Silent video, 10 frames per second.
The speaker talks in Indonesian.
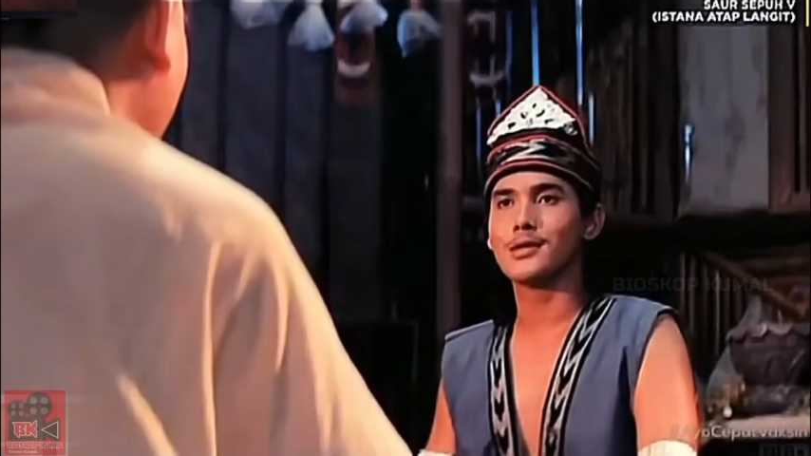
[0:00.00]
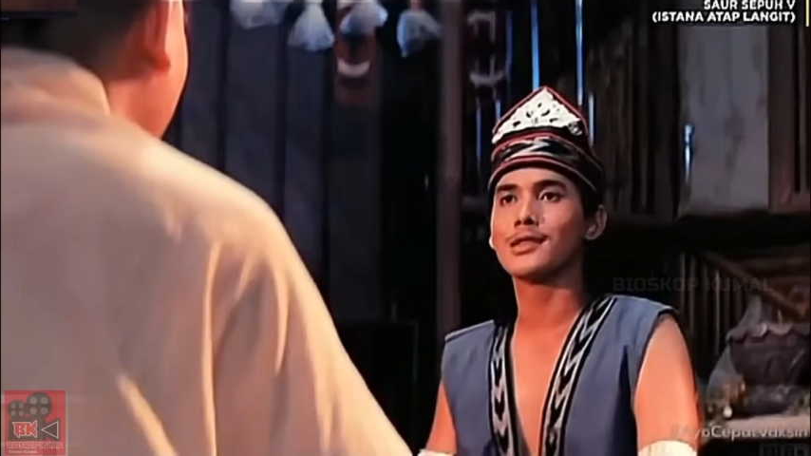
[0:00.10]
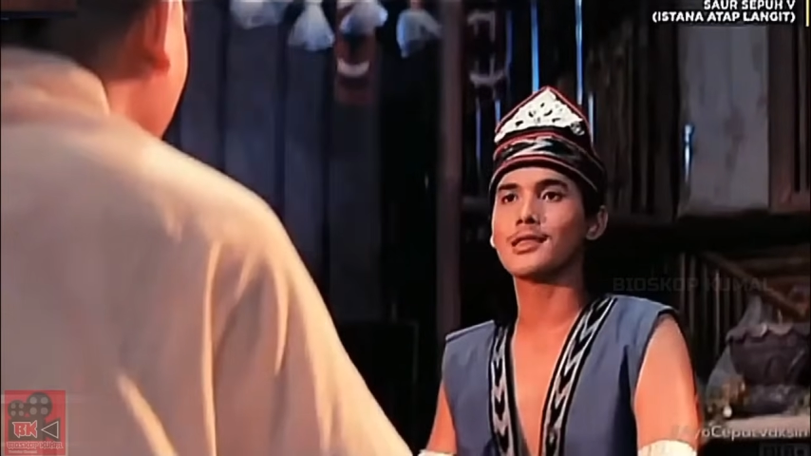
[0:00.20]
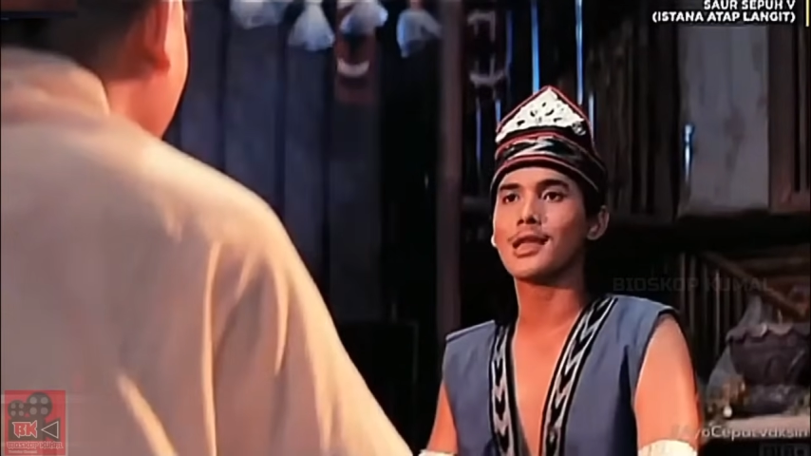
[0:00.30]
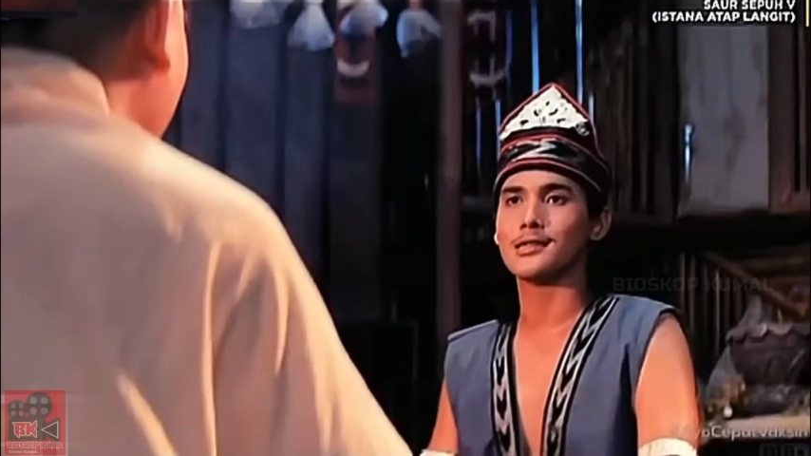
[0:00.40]

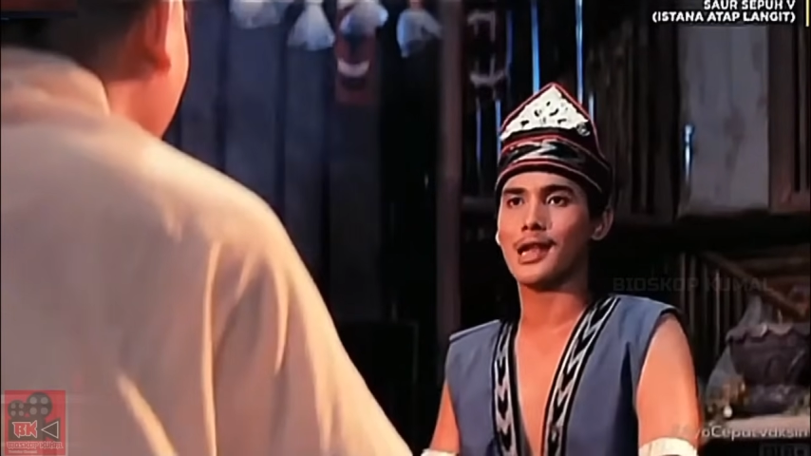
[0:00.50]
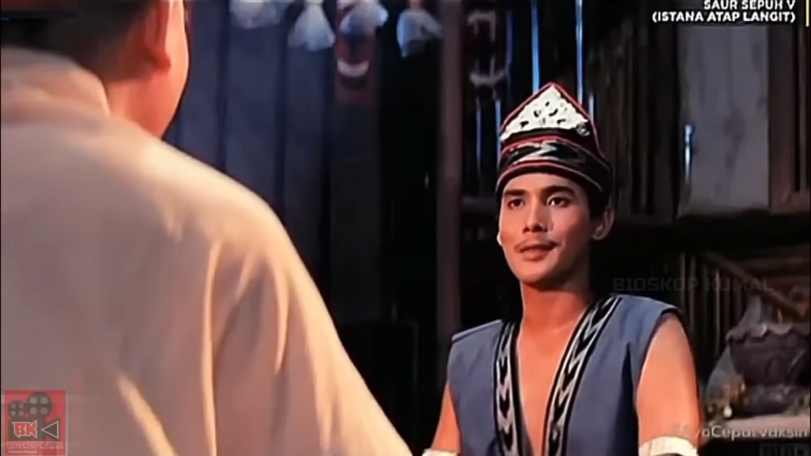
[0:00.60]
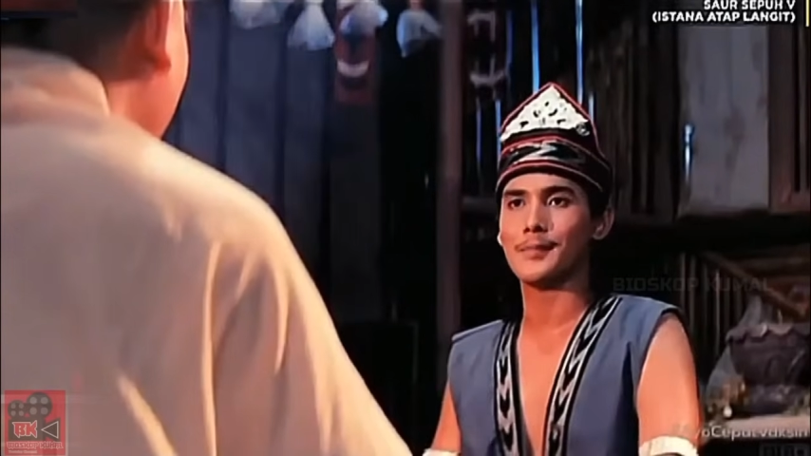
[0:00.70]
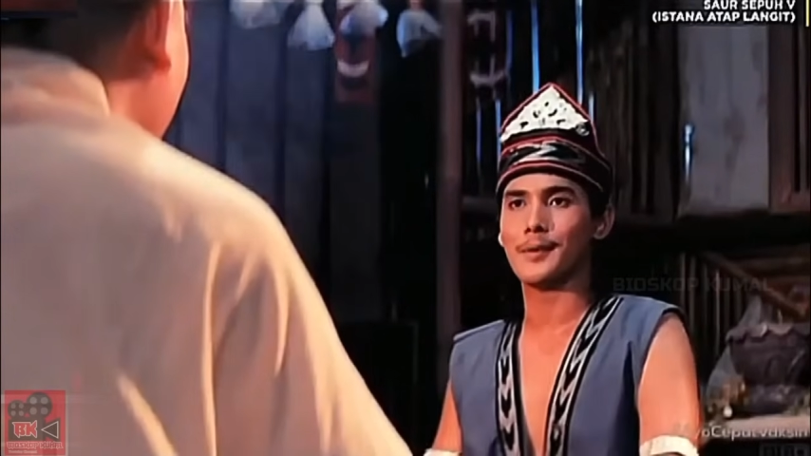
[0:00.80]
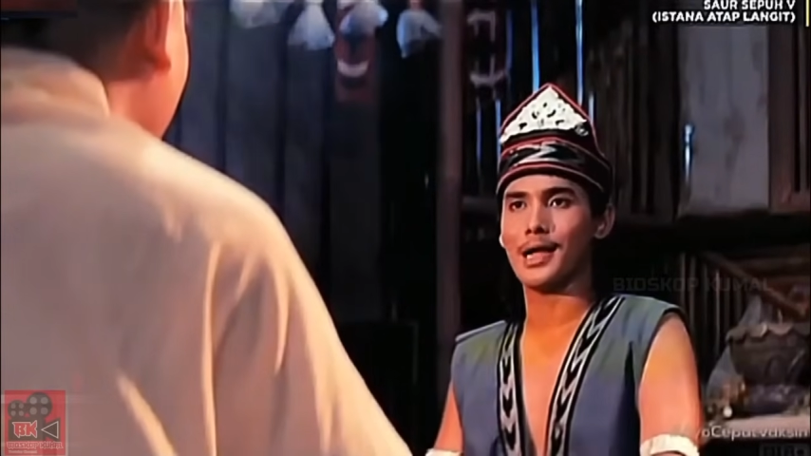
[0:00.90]
tentang
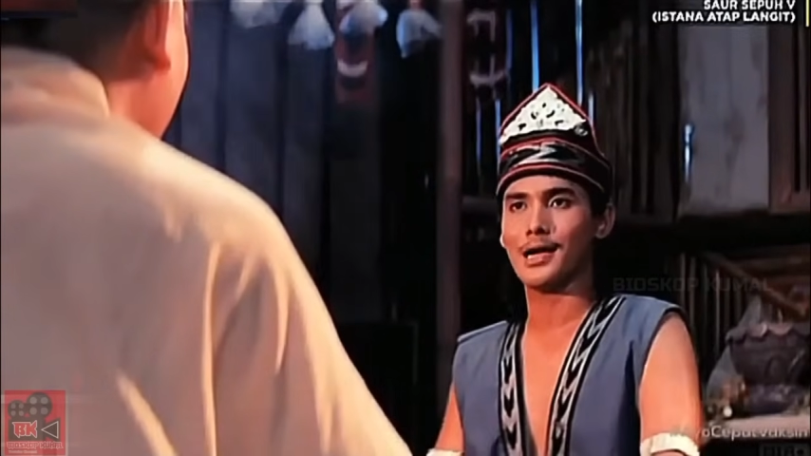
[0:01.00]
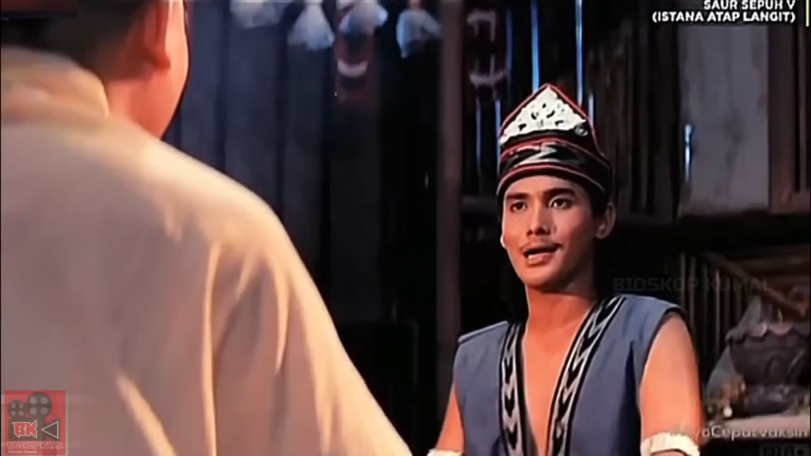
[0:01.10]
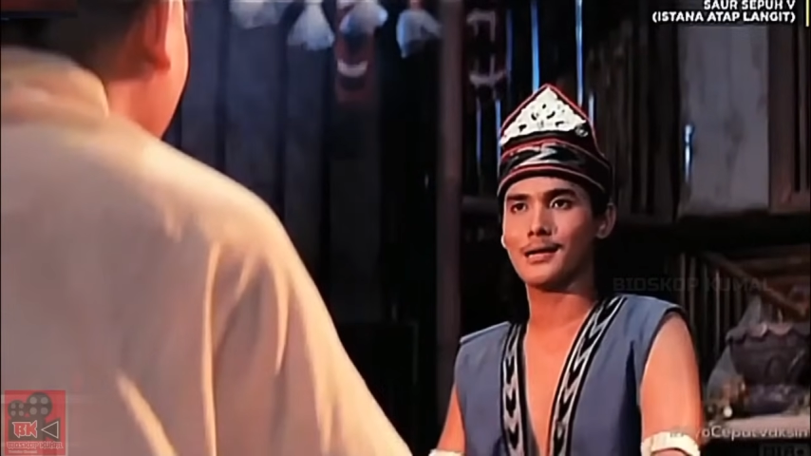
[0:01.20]
jalan pedang.